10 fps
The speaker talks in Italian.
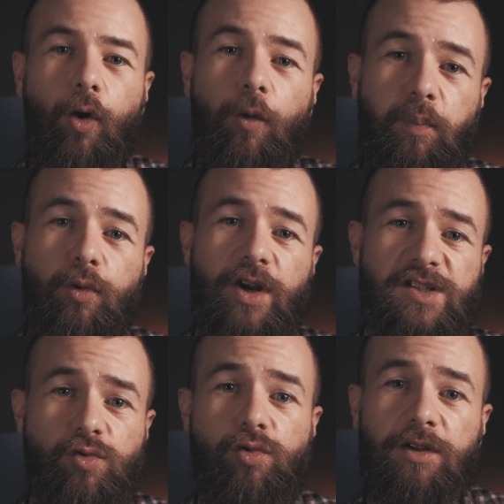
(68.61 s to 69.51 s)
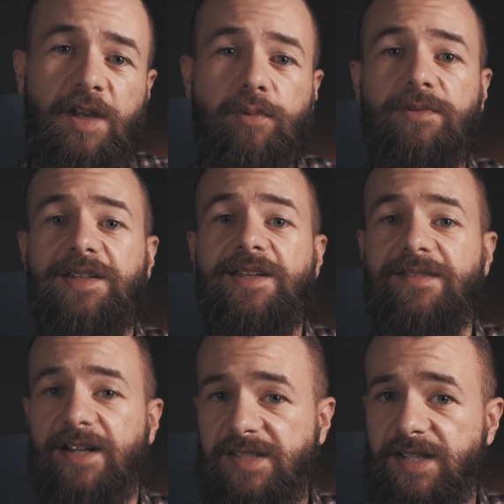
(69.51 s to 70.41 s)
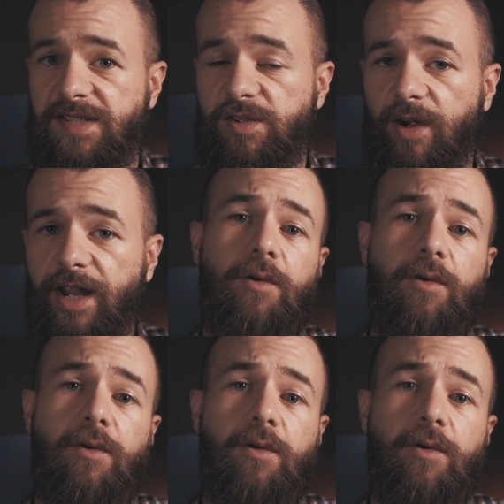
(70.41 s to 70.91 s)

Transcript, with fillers: oppure su uno dei punti di intersezione.